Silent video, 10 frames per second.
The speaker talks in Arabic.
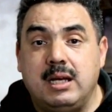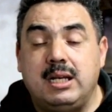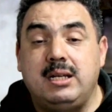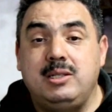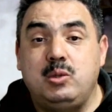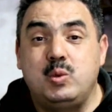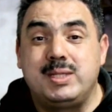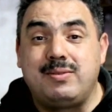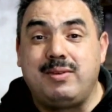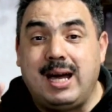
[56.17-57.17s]
اللي دوز
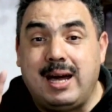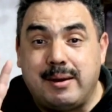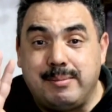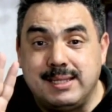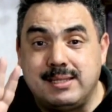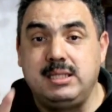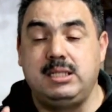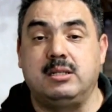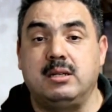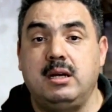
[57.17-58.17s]
فيها أربع
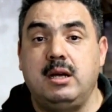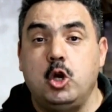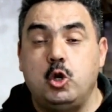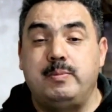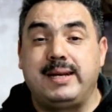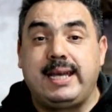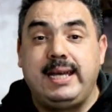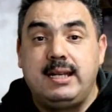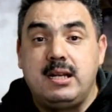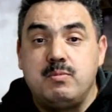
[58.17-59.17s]
سنين ومن
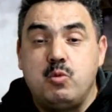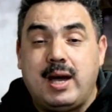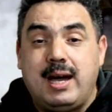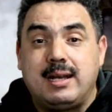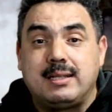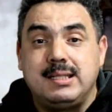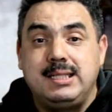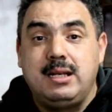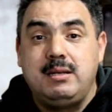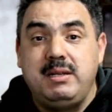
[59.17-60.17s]
خلال المخالطة
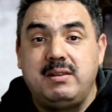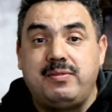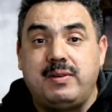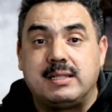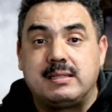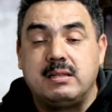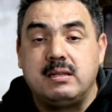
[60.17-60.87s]
ديال الملفات